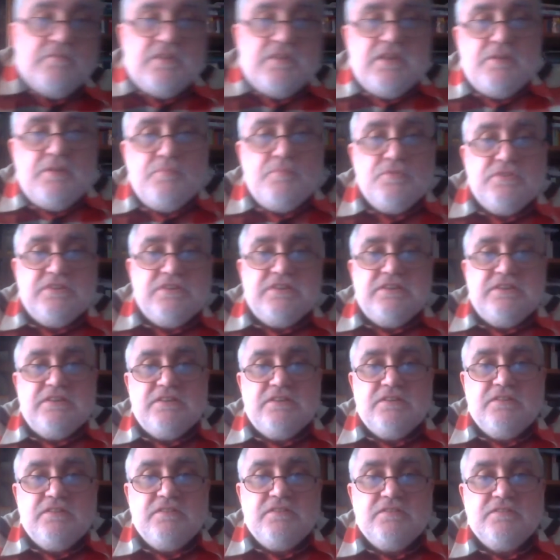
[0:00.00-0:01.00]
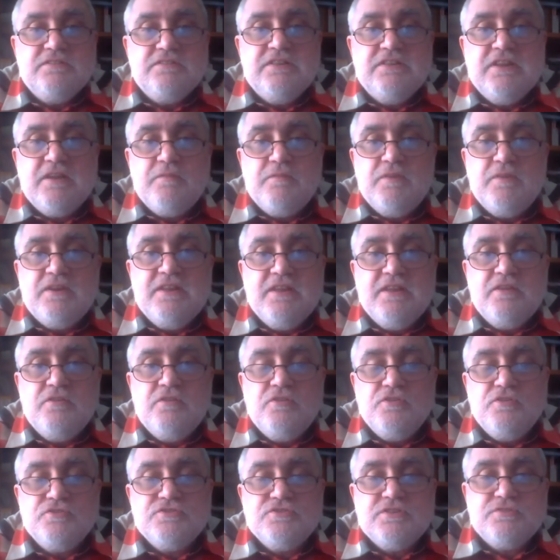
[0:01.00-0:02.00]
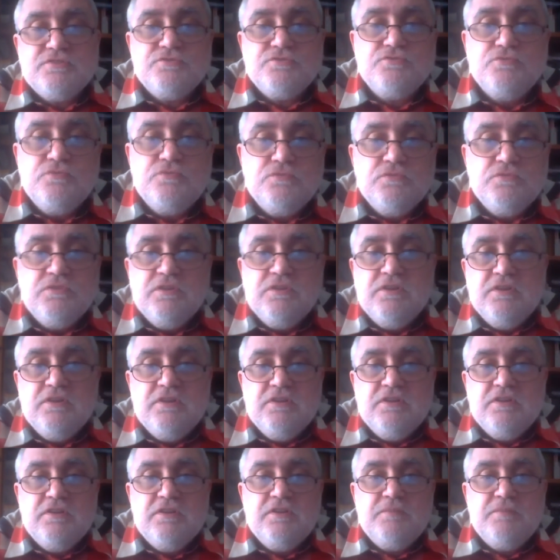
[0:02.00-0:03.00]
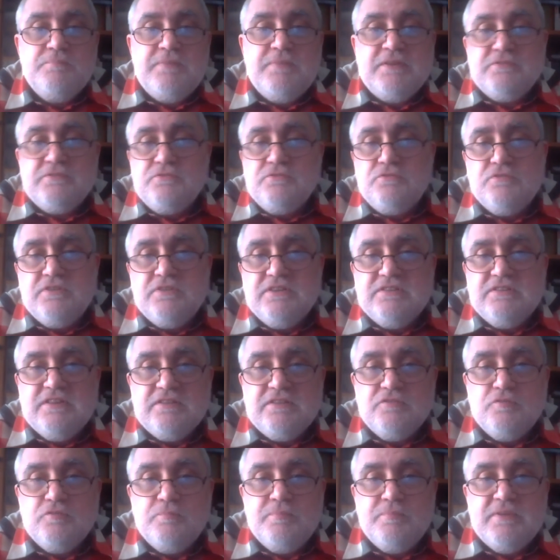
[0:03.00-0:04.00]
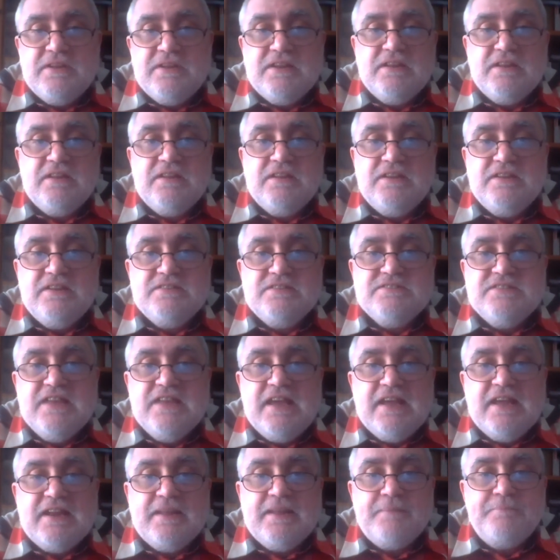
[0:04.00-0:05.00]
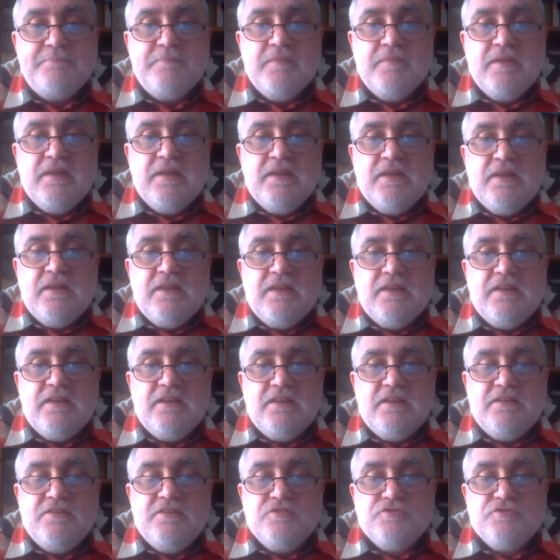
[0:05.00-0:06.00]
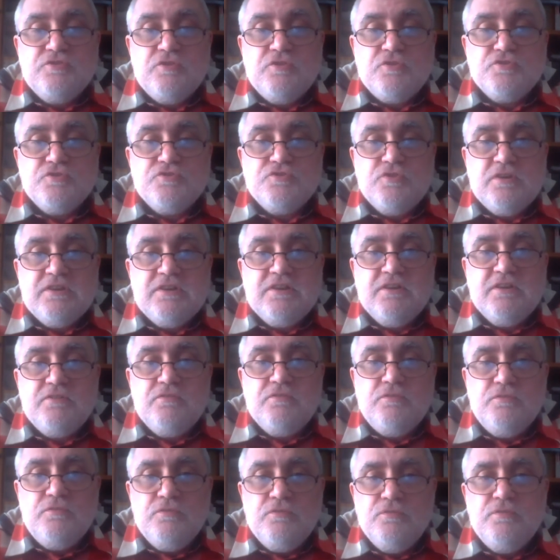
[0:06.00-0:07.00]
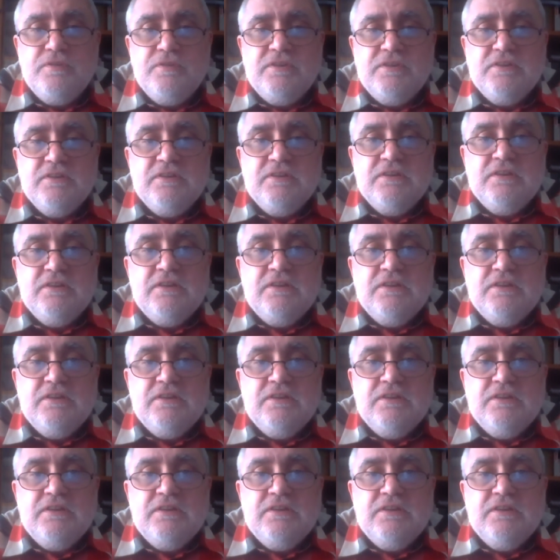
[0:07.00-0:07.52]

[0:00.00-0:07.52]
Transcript: Vediamo di dire qualche cosa su eh, Platone, tanto per iniziare eh, il discorso anche con lui.